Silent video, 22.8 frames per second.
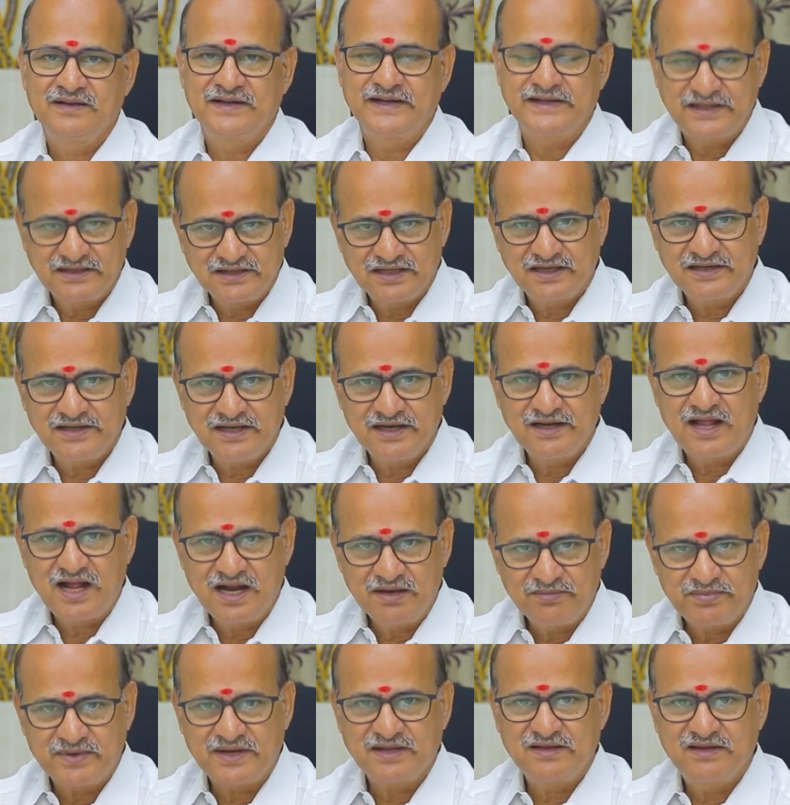கிட்டத்தட்ட
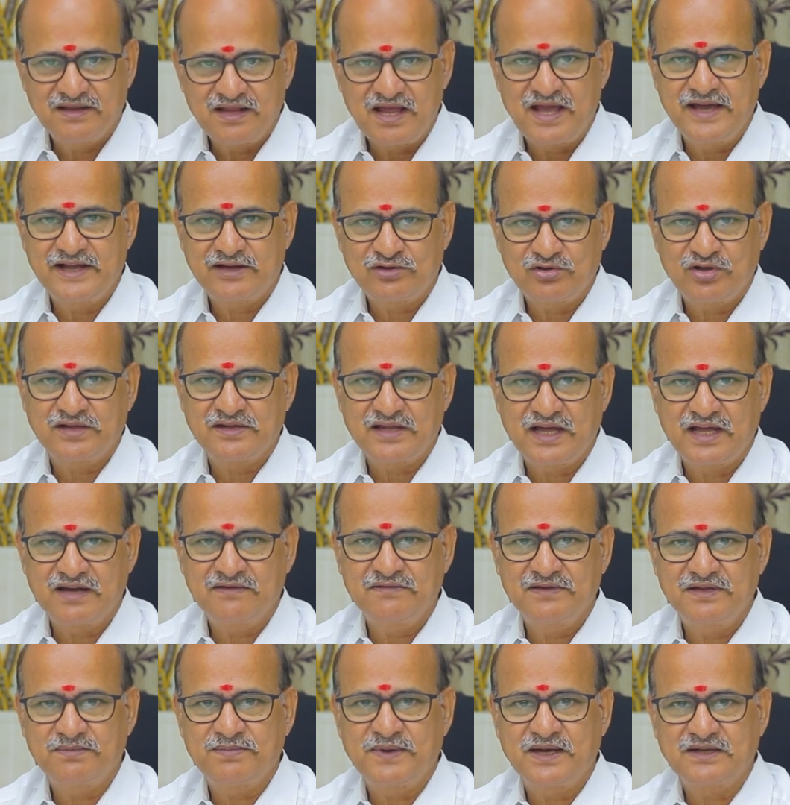நான் பிறந்தது ஆயிரத்தி தொள்ளாயிரத்தி
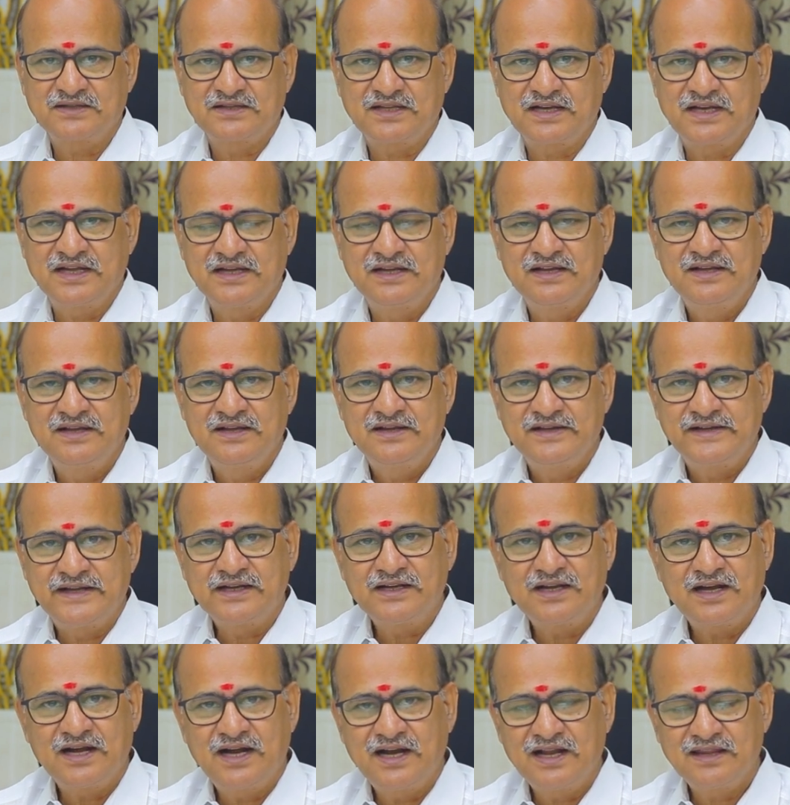அறுபது பக்கத்தில்
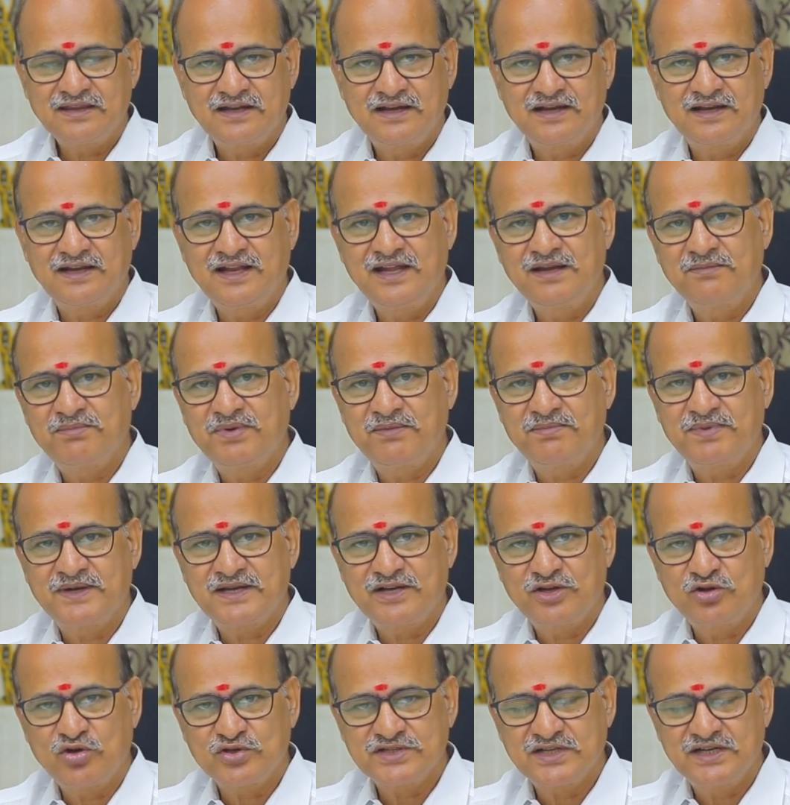எங்கள் காலத்தில எல்லாம்
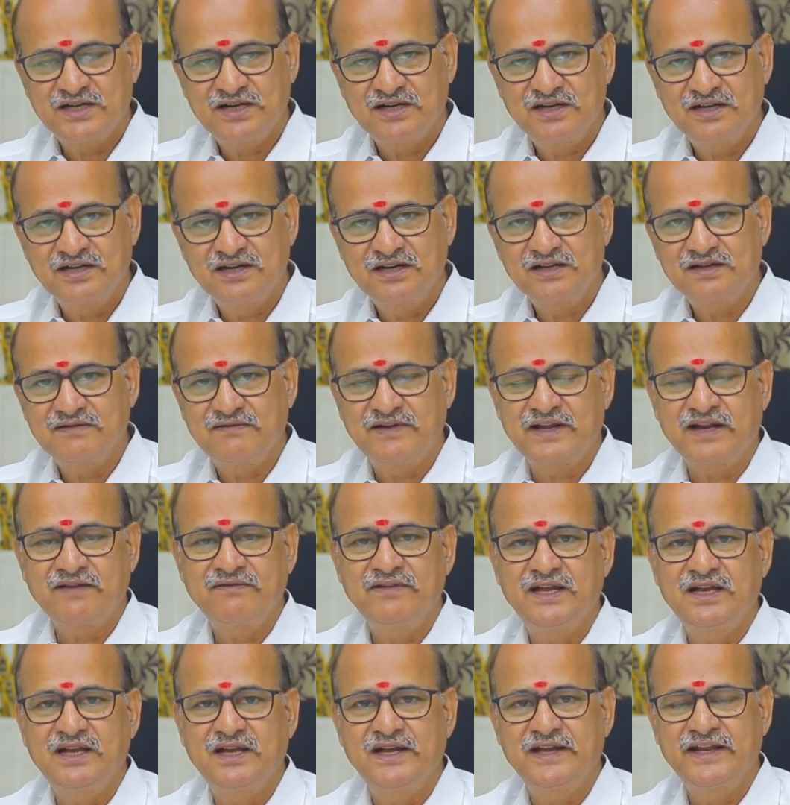இப்படிப்பட்ட யோசனைகள் எங்களுக்கு
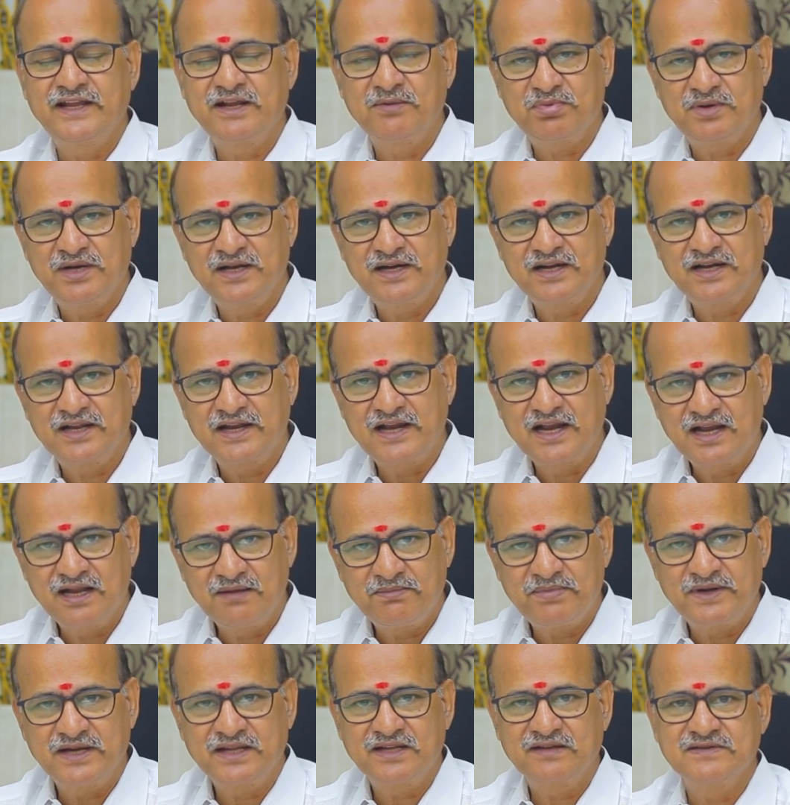வரவே இல்லை இன்றைக்கி பிள்ளைங்களை நல்லா
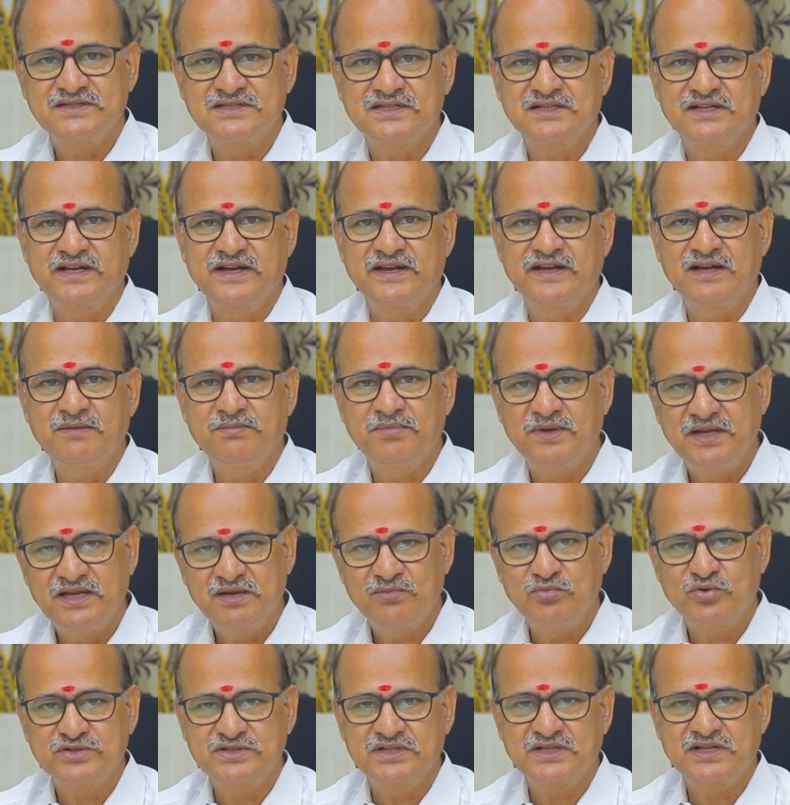படிக்க வச்சுருக்கிறீங்க பிஇ
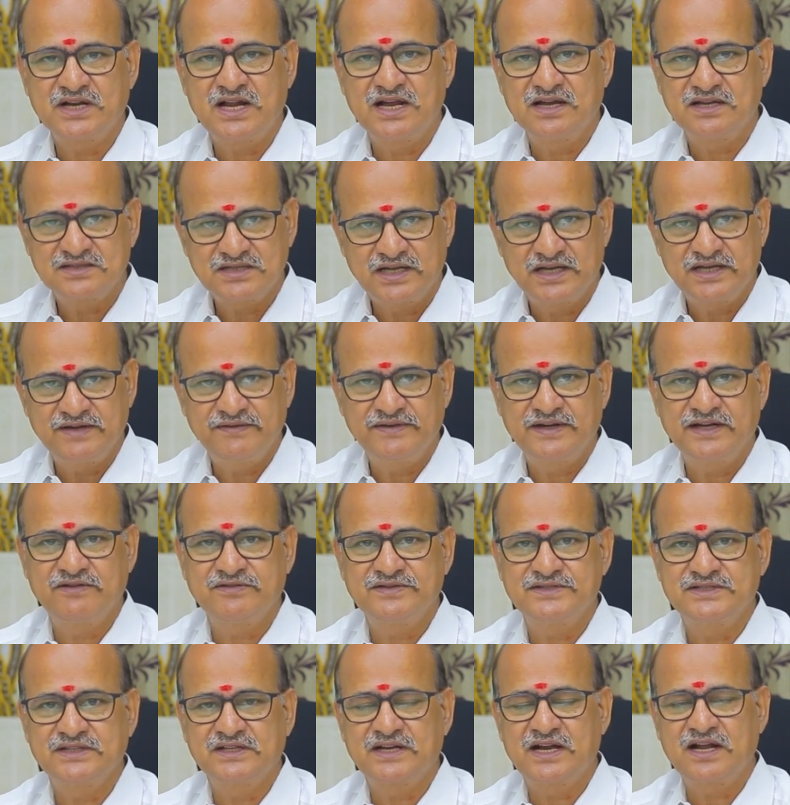முடிச்சிருக்கிறாங்க சர்டிஃபிகேட்
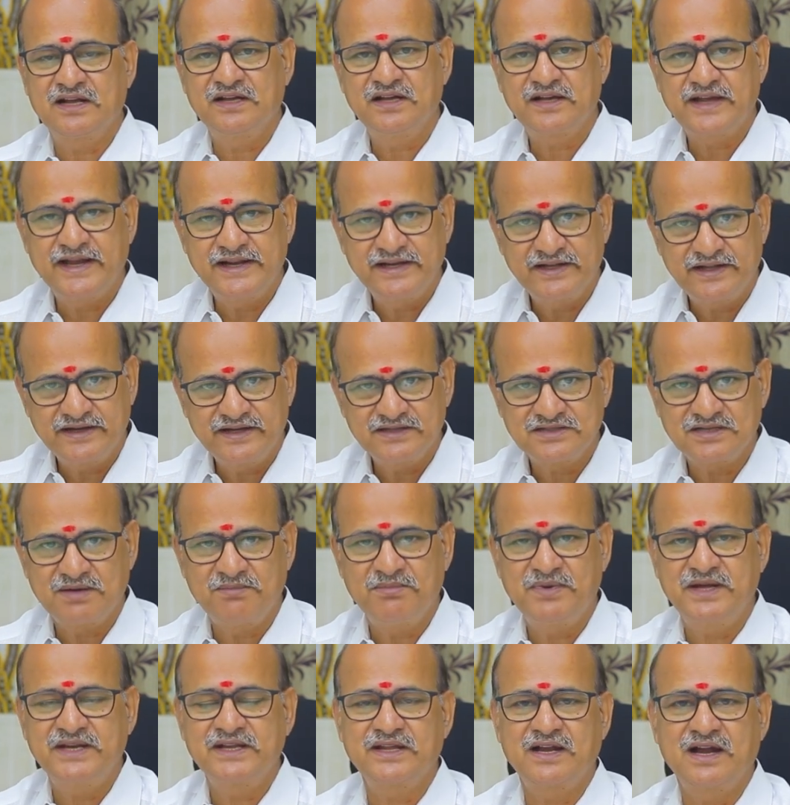வச்சுக்கிறாங்க கை நிறைய
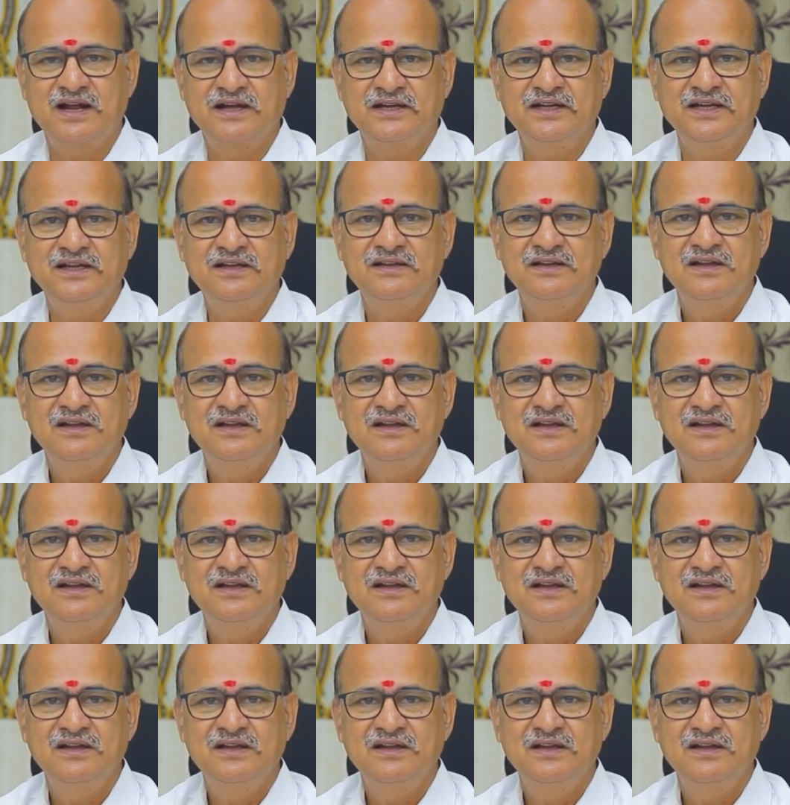சம்பாதிக்கிறாங்க